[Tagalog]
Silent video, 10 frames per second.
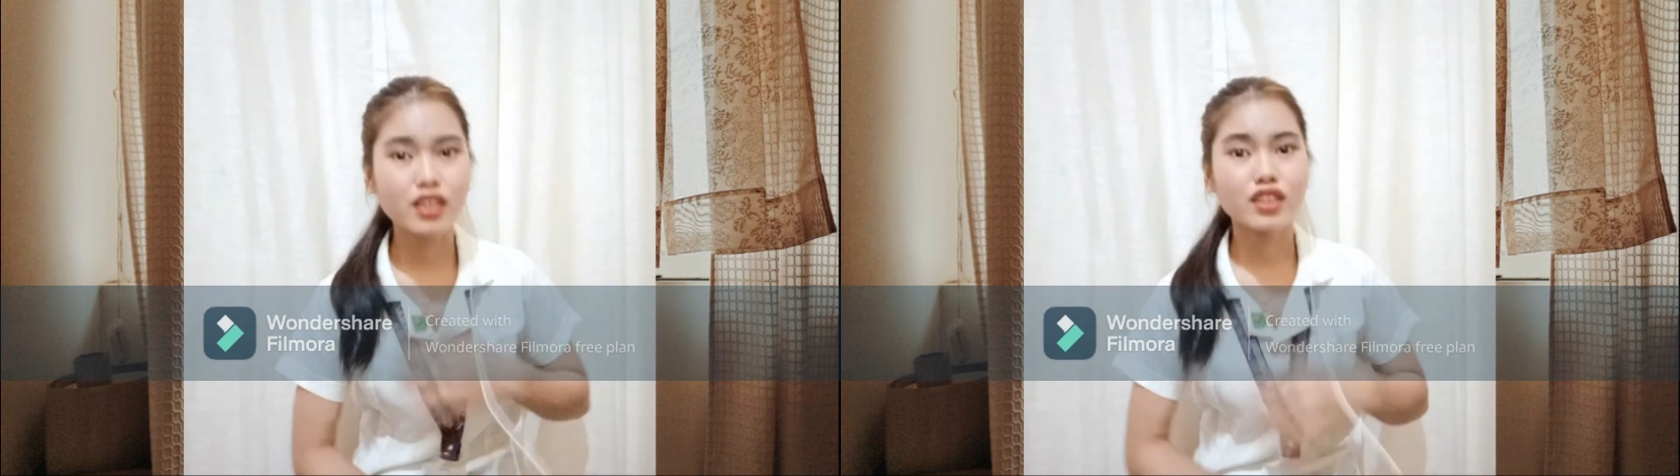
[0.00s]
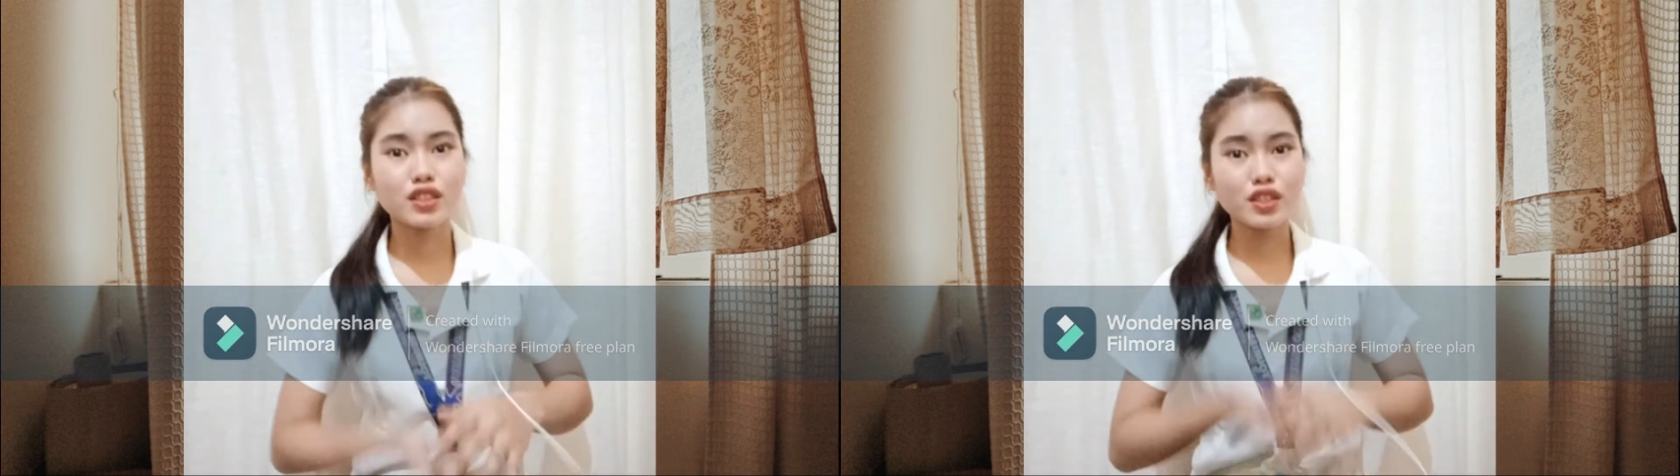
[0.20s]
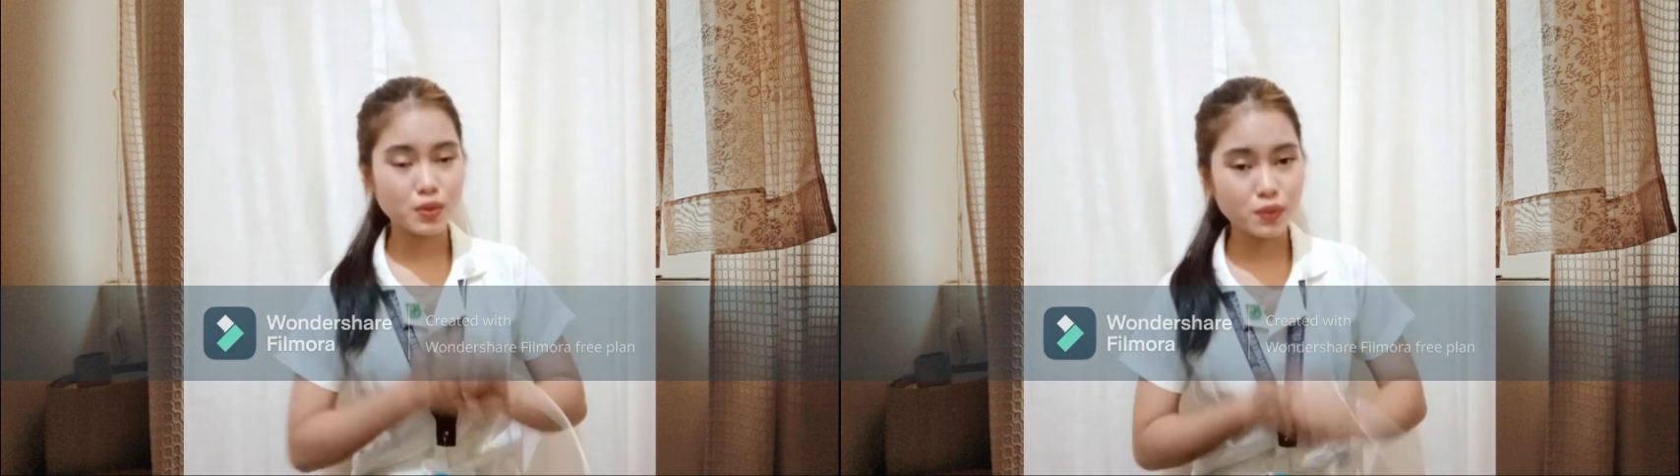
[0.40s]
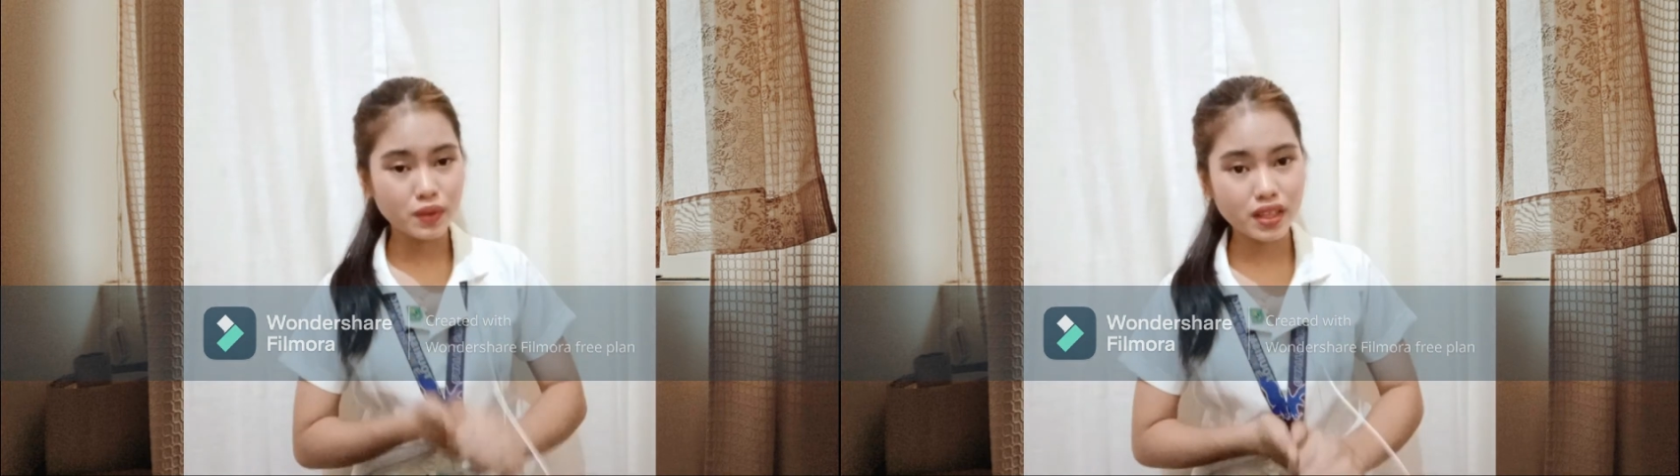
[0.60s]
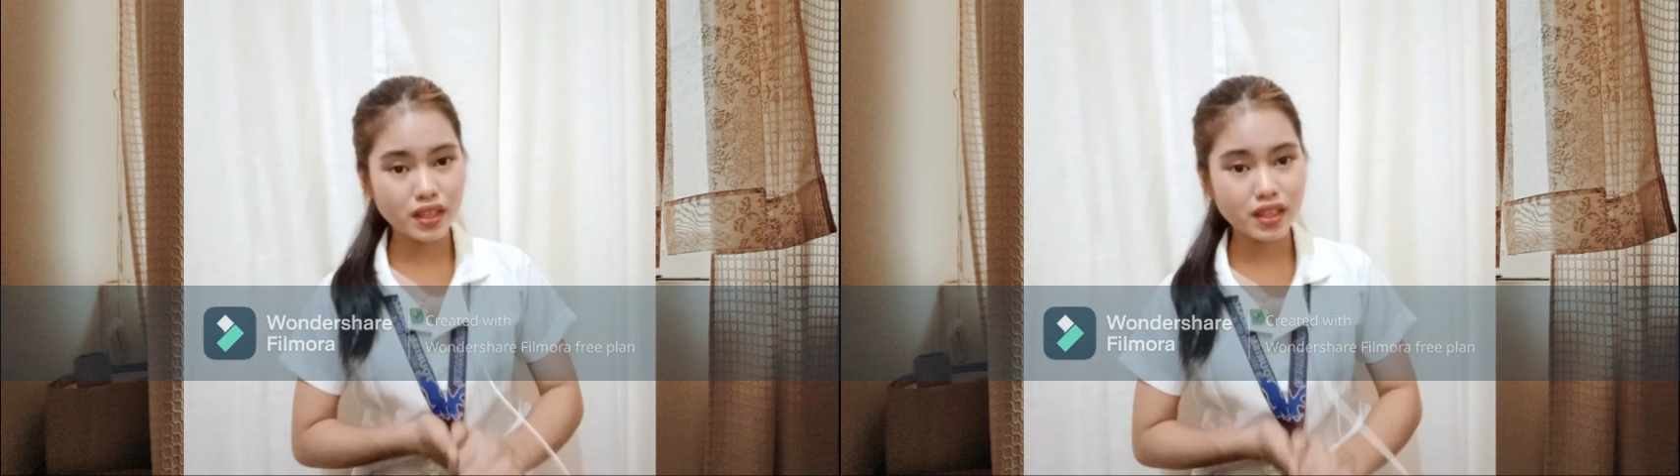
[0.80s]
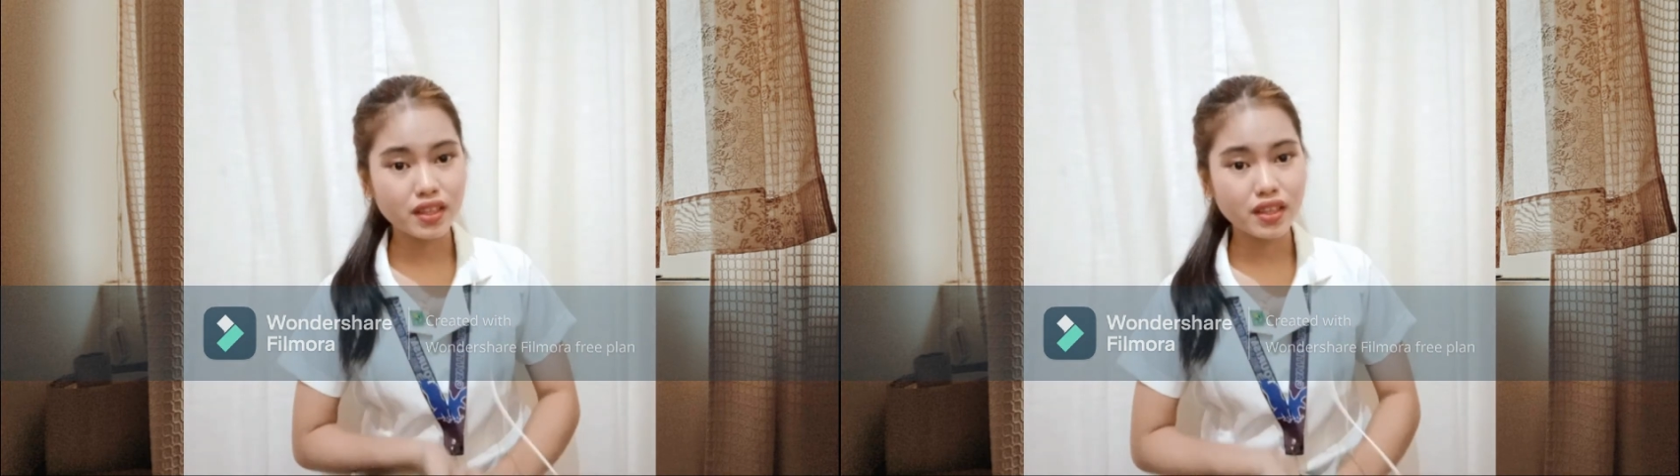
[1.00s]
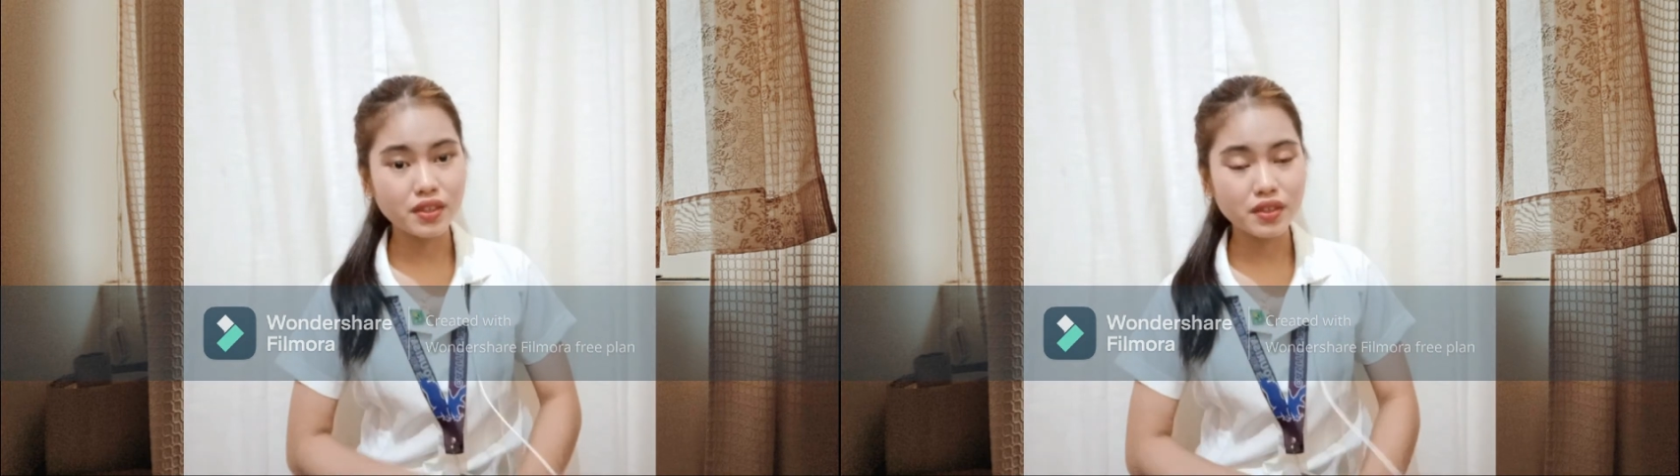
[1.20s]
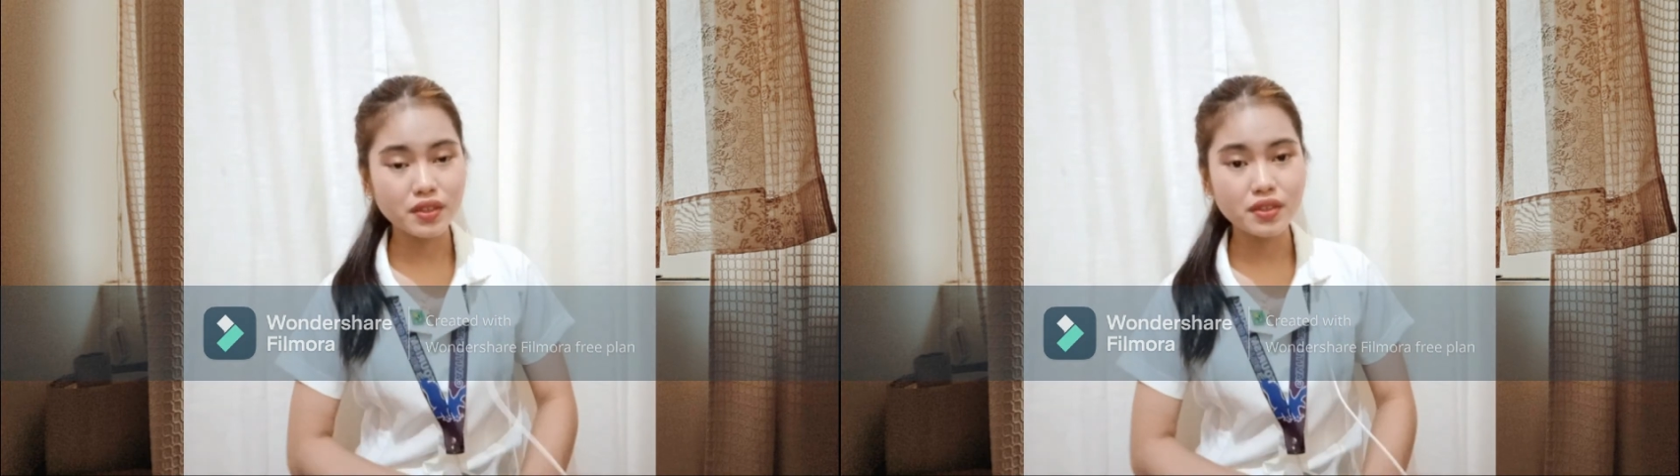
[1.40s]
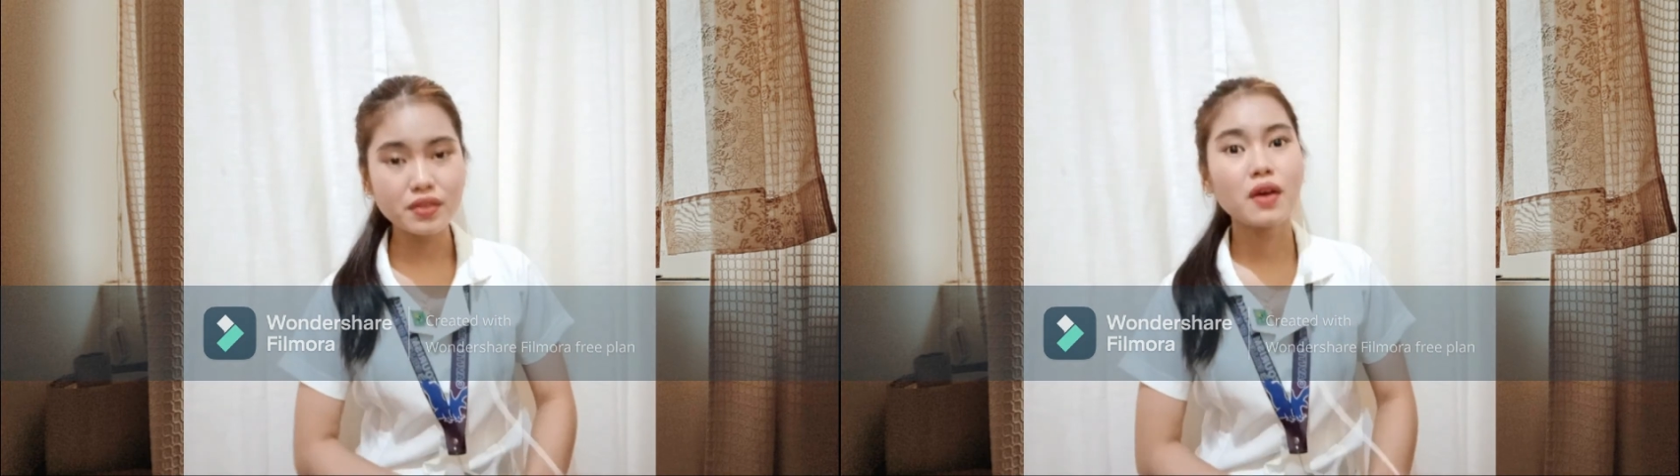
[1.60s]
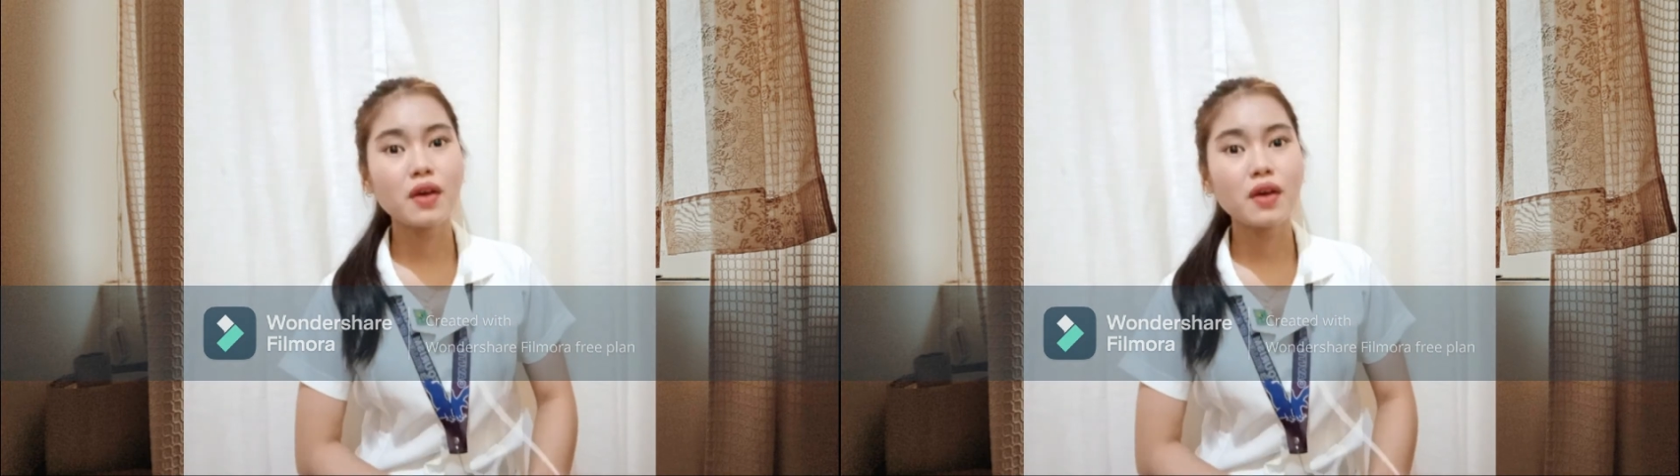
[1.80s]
Je suis né un